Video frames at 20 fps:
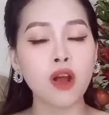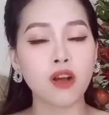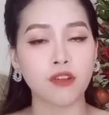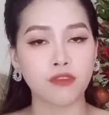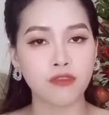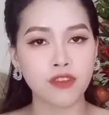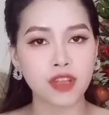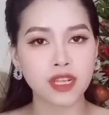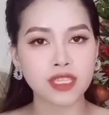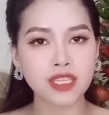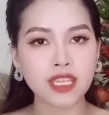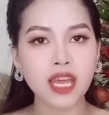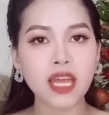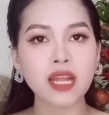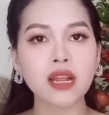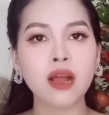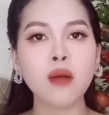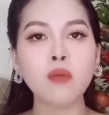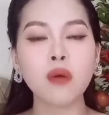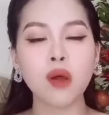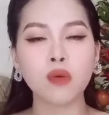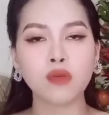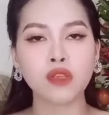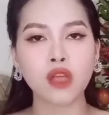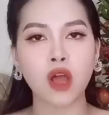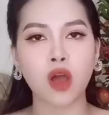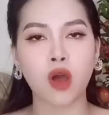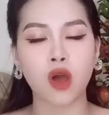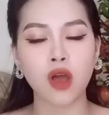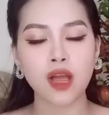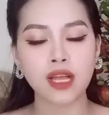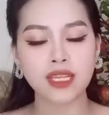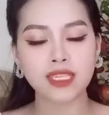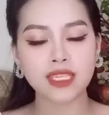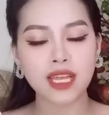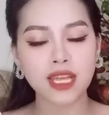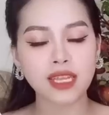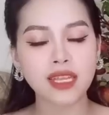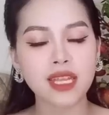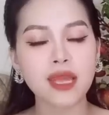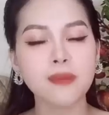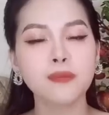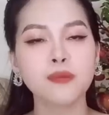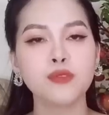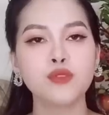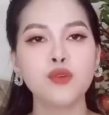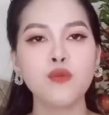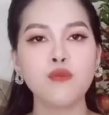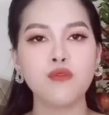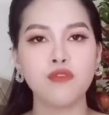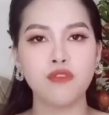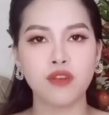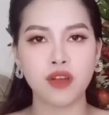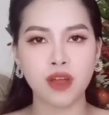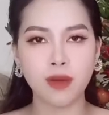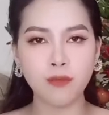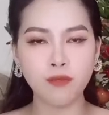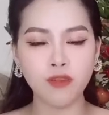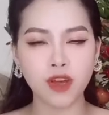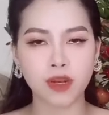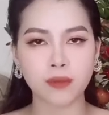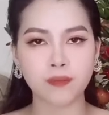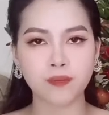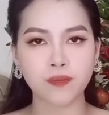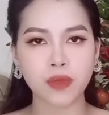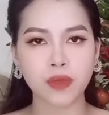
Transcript: ở phía trên gốc cậu nhỏ sẽ tiếp xúc với âm vật.